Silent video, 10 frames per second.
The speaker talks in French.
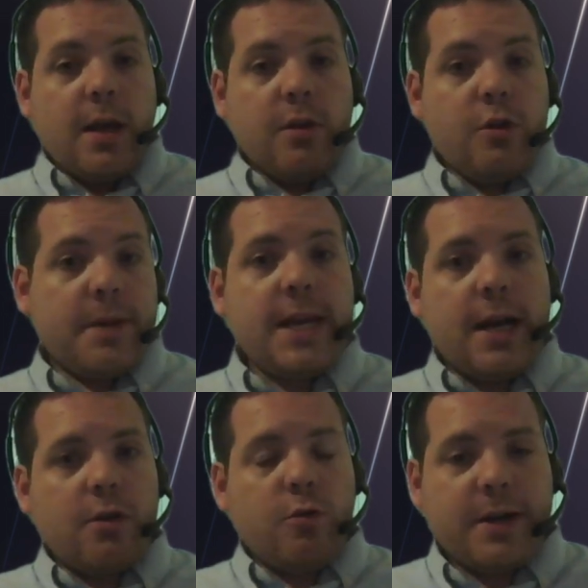De manière
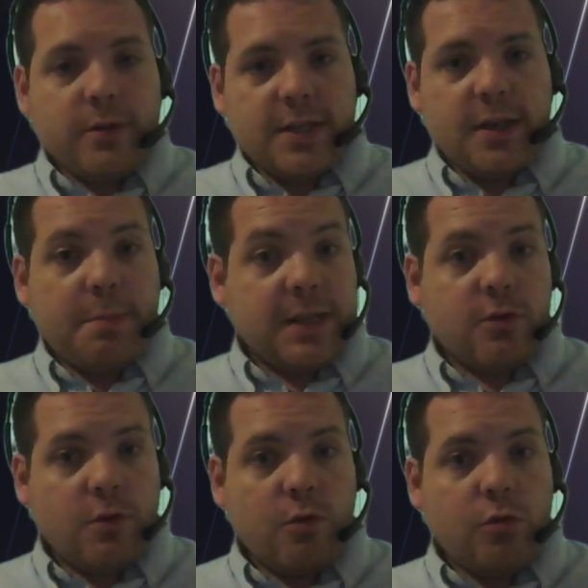incompréhensive, parce que
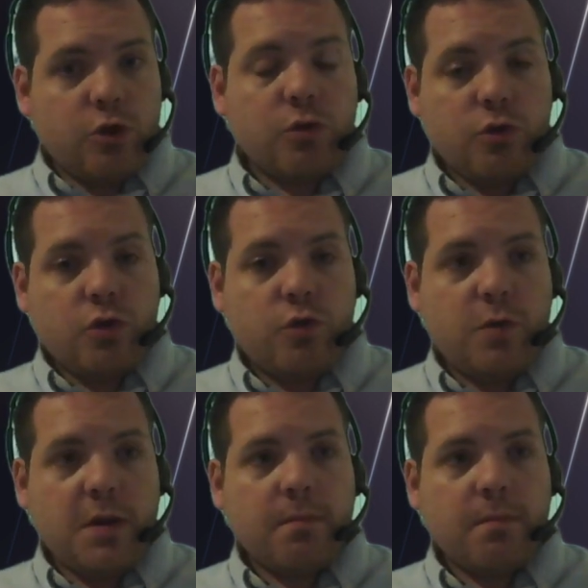au jour d'aujourd'hui,